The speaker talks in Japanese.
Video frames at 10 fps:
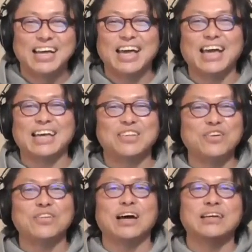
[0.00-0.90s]
えー、一
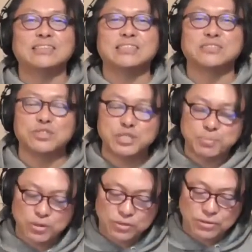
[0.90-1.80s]
人のアーティストに
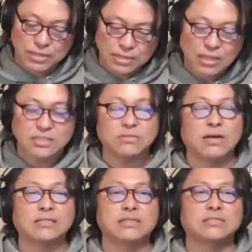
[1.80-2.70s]
スポットを当てて、そ
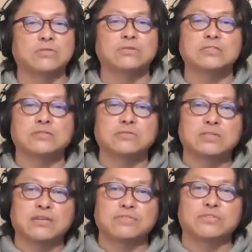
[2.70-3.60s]
のアーティストの
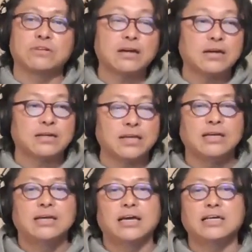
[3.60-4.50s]
ディスコグラフィーの中から
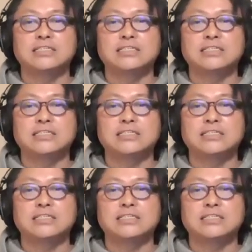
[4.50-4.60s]
ね、えー、